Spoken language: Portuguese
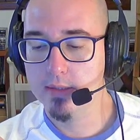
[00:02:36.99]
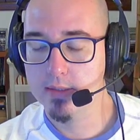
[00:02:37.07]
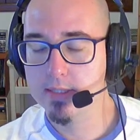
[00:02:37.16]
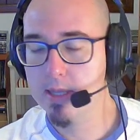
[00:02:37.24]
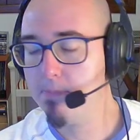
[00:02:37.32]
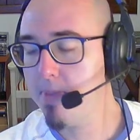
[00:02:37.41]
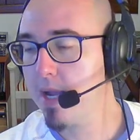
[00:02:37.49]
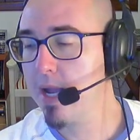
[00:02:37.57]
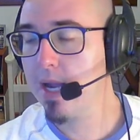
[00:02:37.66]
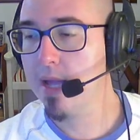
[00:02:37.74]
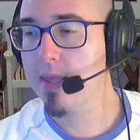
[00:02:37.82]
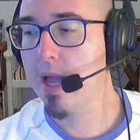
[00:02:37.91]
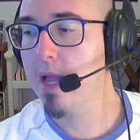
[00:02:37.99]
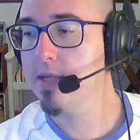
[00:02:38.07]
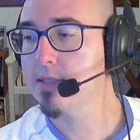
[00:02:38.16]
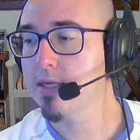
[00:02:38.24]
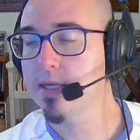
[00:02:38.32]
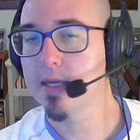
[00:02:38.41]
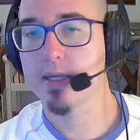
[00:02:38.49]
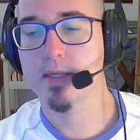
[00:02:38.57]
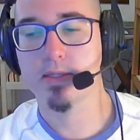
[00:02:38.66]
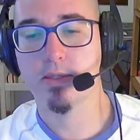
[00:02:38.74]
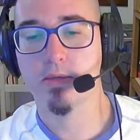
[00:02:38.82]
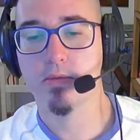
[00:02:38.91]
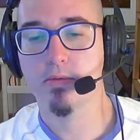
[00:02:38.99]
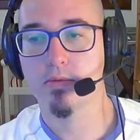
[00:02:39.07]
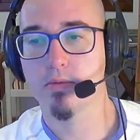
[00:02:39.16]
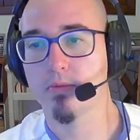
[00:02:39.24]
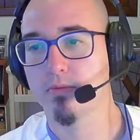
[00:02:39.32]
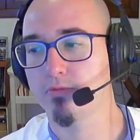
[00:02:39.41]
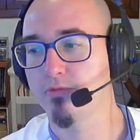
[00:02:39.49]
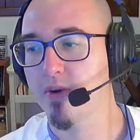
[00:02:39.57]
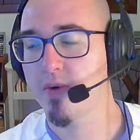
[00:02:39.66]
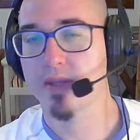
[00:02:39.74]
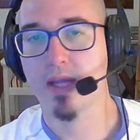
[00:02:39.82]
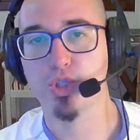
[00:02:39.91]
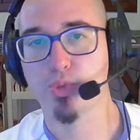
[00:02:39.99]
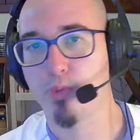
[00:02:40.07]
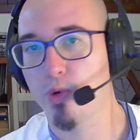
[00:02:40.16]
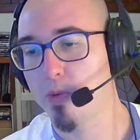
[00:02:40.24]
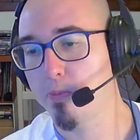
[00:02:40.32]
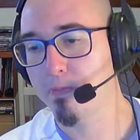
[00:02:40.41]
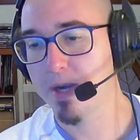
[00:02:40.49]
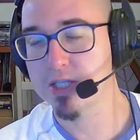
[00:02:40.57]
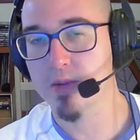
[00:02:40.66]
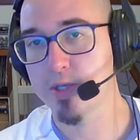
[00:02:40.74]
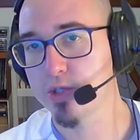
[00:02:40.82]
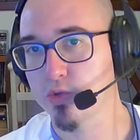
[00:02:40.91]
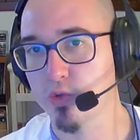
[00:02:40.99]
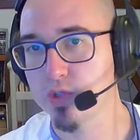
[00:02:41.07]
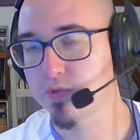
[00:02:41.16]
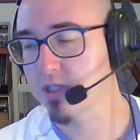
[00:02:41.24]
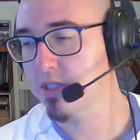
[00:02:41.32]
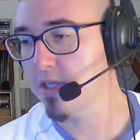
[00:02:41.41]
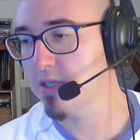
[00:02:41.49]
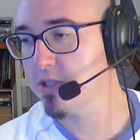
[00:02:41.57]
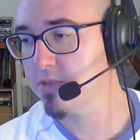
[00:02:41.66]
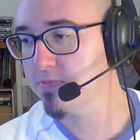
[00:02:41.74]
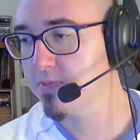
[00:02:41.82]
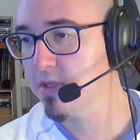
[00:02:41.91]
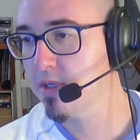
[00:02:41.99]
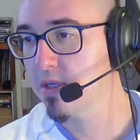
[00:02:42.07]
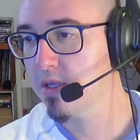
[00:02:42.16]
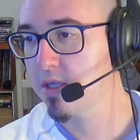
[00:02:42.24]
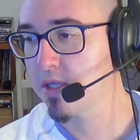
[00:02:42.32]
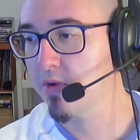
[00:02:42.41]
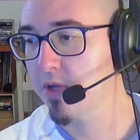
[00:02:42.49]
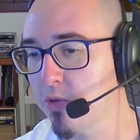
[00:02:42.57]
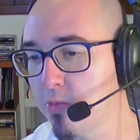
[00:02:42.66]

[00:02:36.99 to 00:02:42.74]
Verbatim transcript: Você pega canais aí que são frequentados por praticamente todos vocês que estão aqui no